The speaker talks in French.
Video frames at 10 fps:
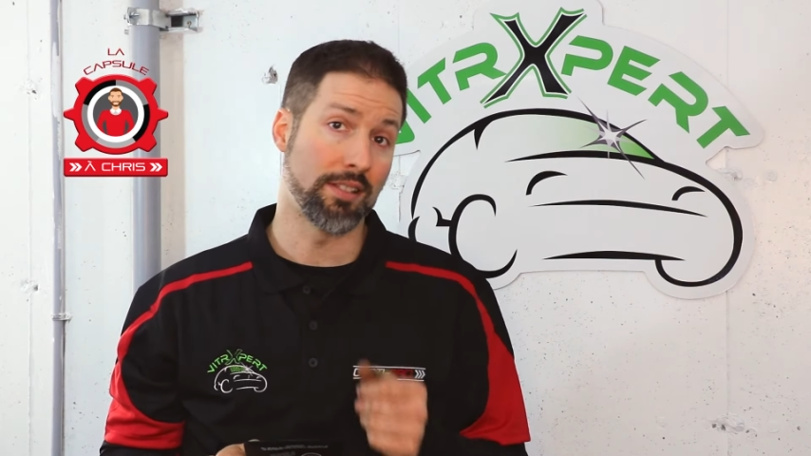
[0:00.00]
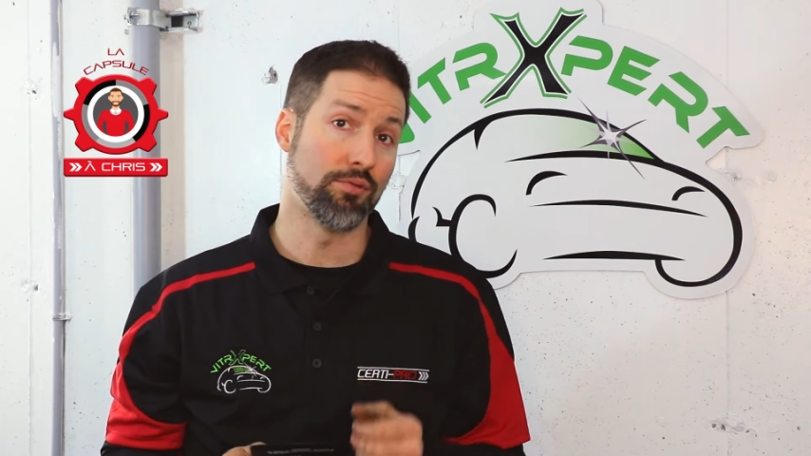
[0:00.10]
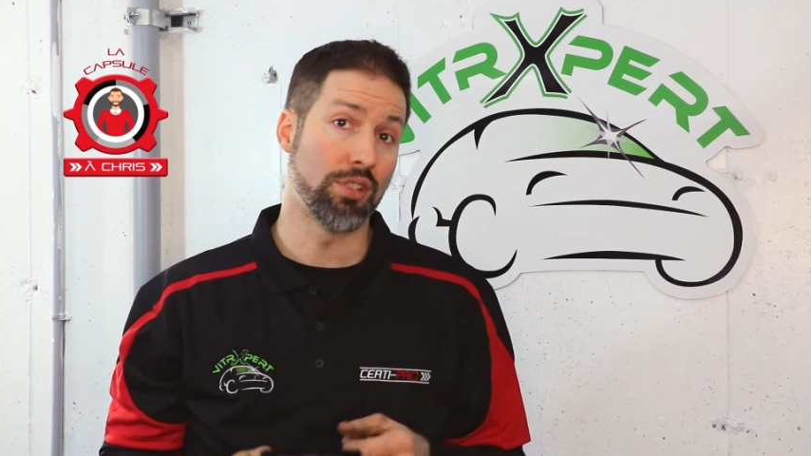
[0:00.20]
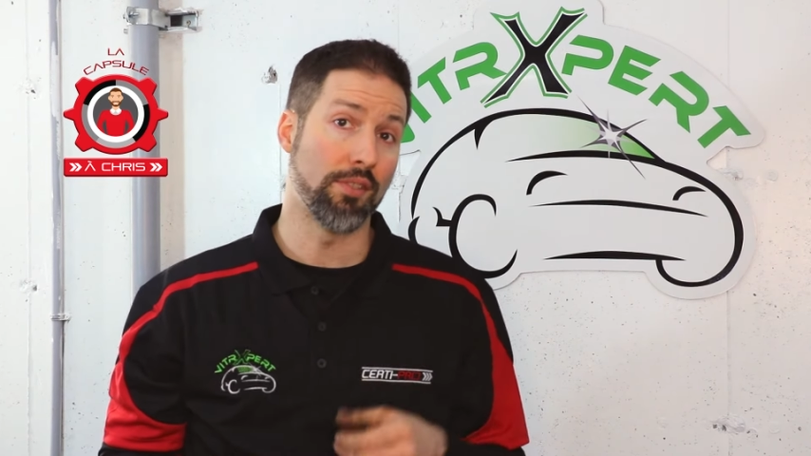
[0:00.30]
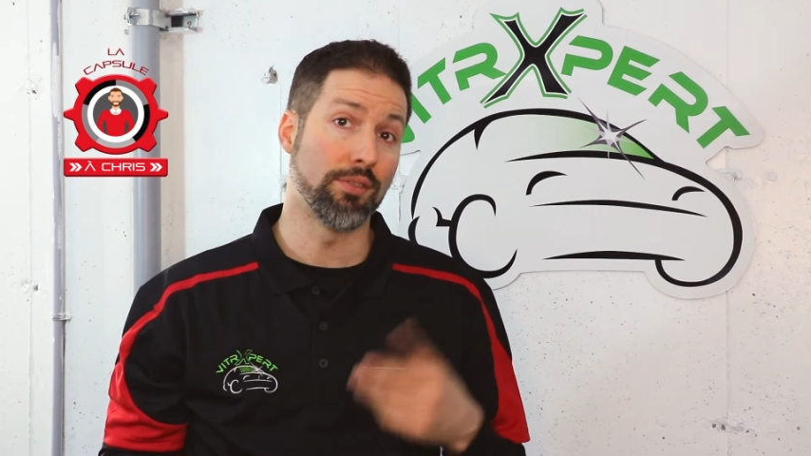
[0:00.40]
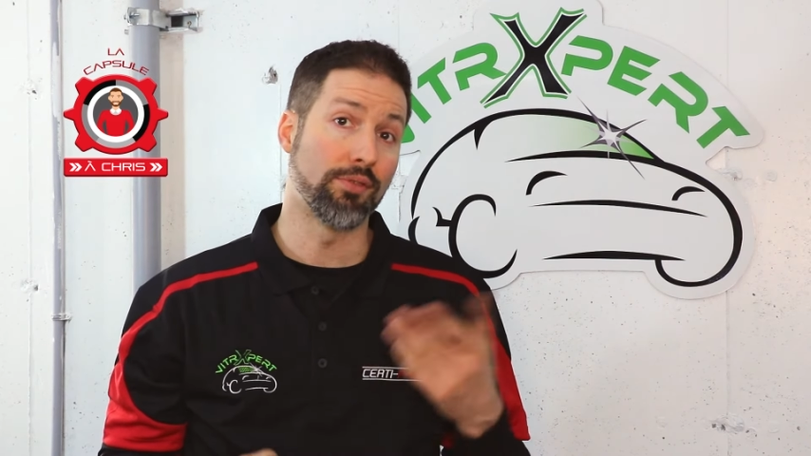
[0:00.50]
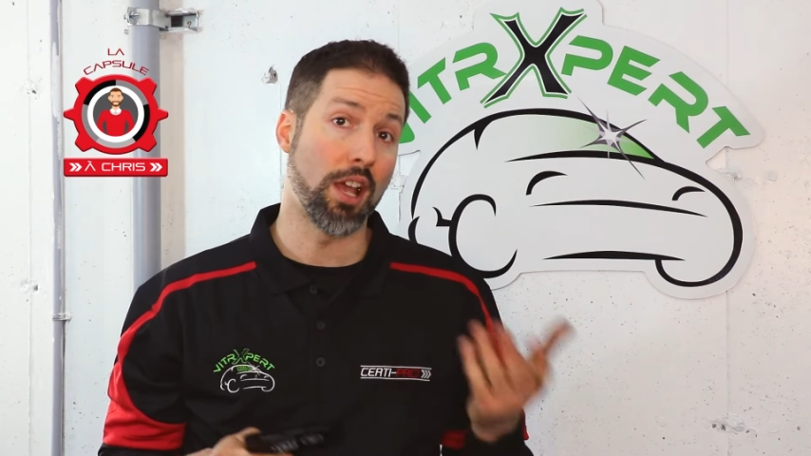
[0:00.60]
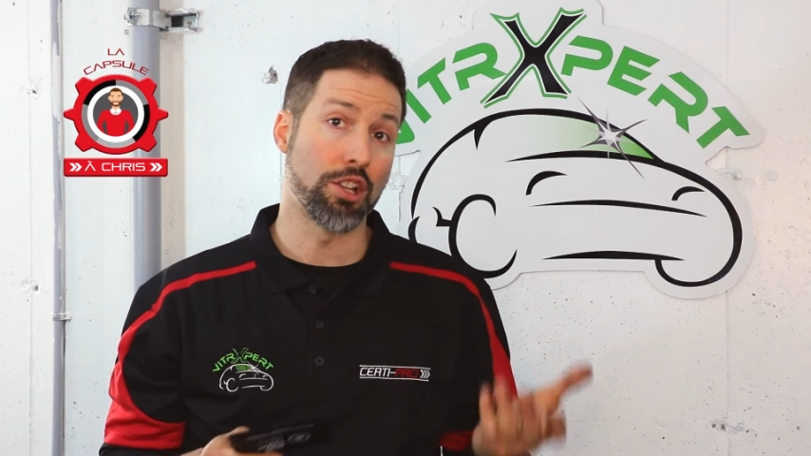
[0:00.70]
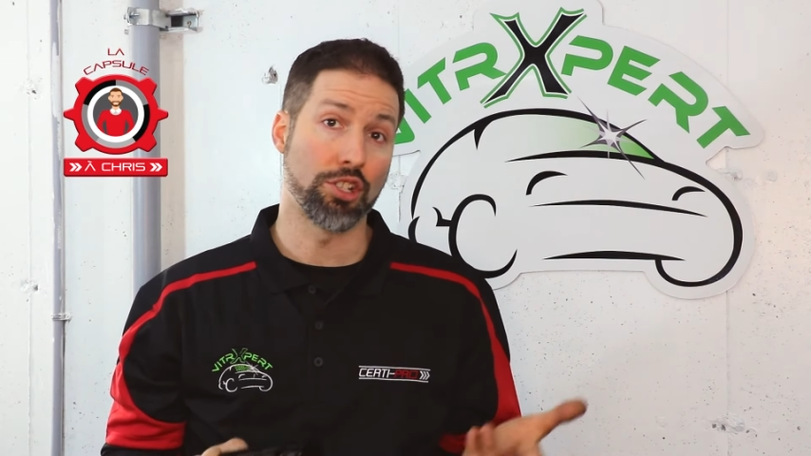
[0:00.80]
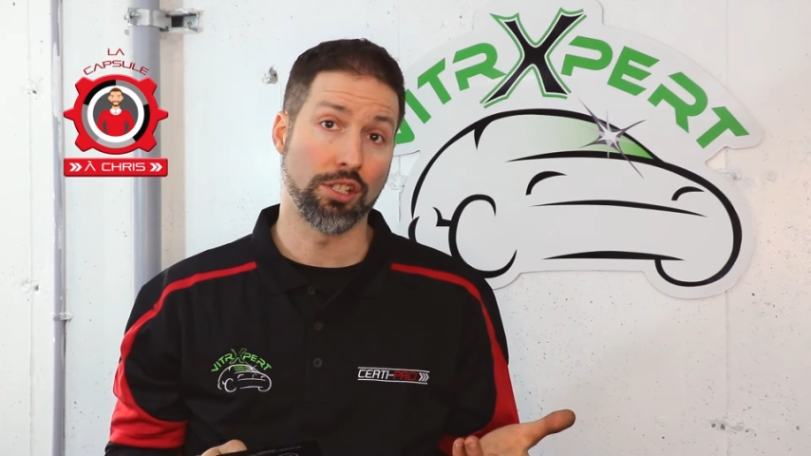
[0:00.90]
si vous avez une
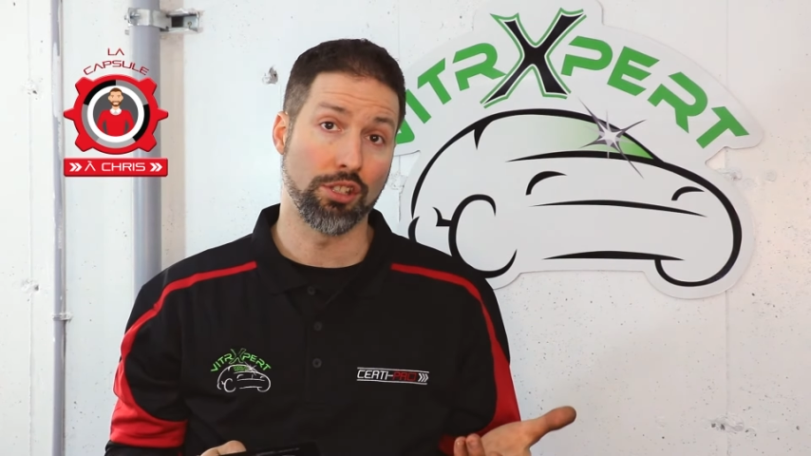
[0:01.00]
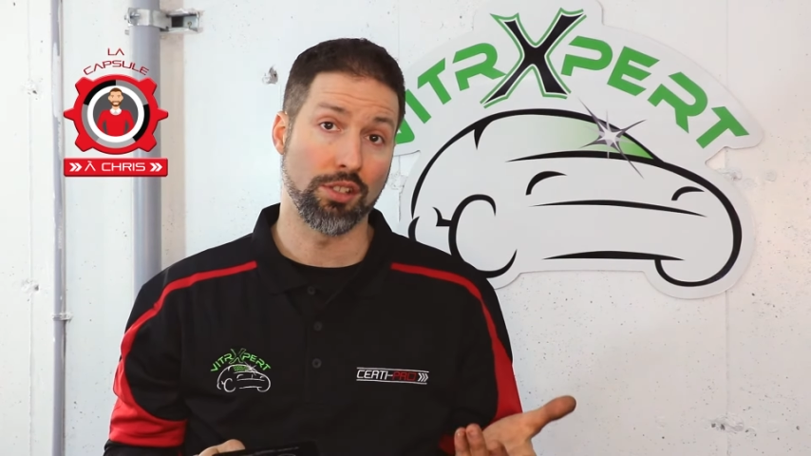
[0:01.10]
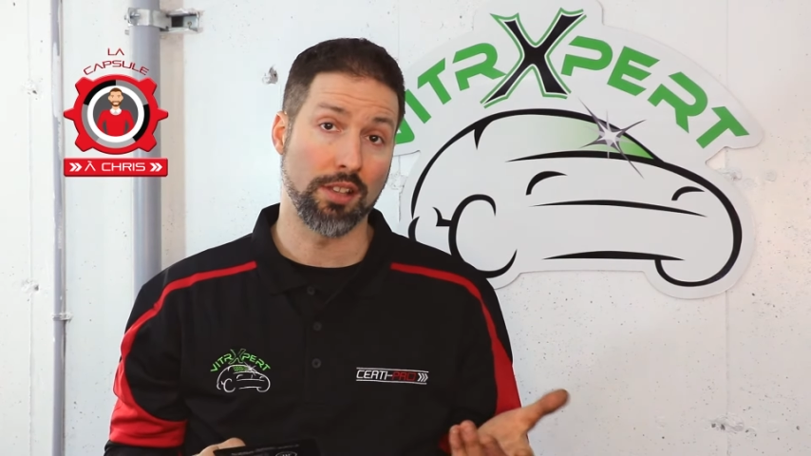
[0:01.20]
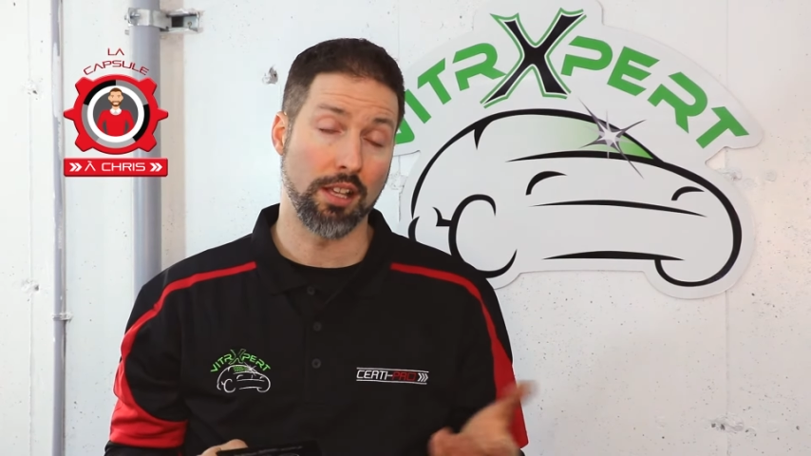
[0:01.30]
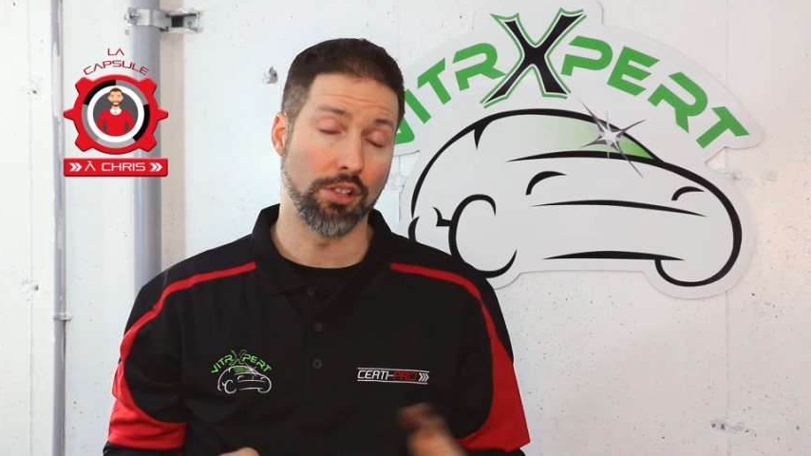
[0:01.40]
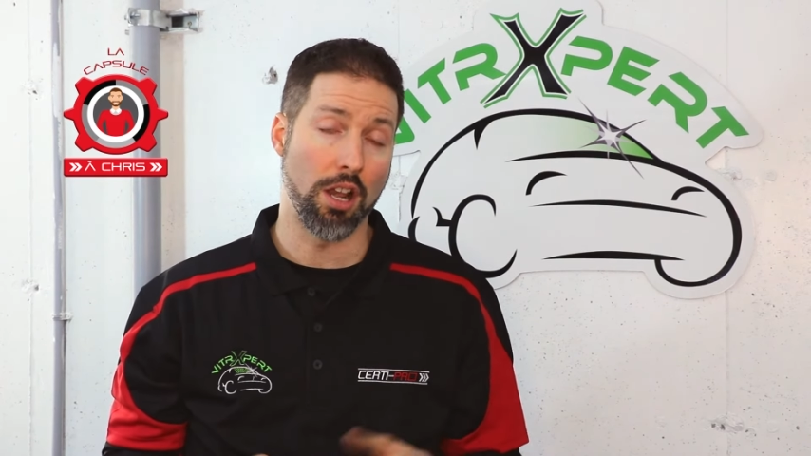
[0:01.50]
franchise de 100